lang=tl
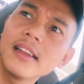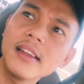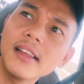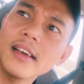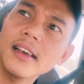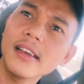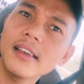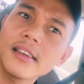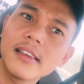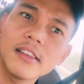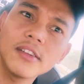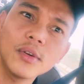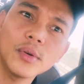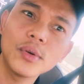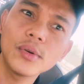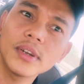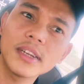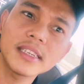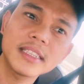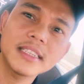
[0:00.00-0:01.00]
Na, you
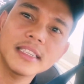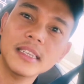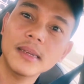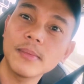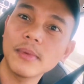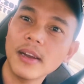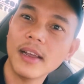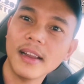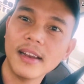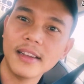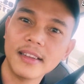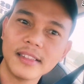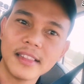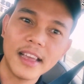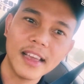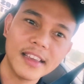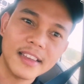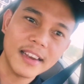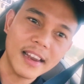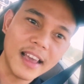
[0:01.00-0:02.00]
know, nagsisimula lang
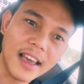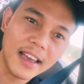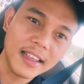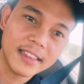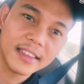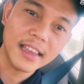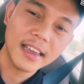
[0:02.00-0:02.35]
tayong lahat,